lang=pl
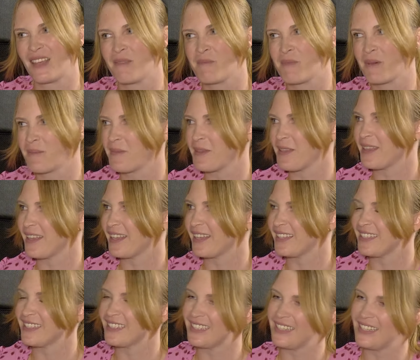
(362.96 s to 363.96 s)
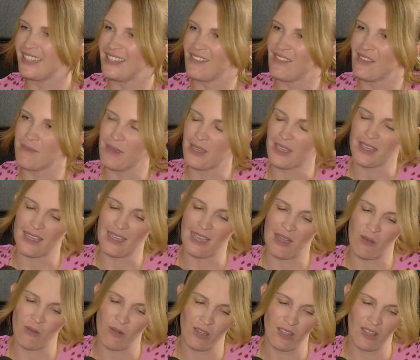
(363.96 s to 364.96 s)
Pamiętasz, y, nie wiem, jak
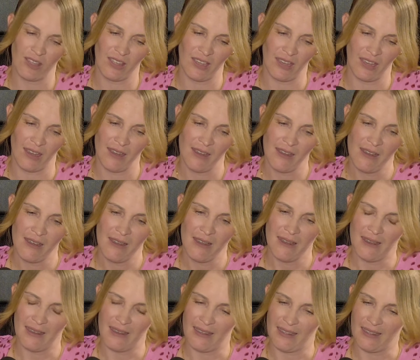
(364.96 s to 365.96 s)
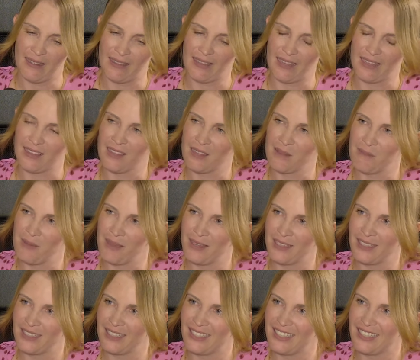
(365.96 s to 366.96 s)
jechałyście y, na ten
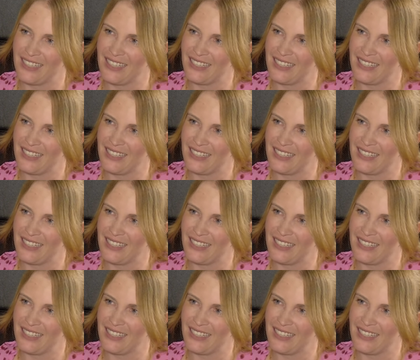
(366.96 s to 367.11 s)
mecz? Y,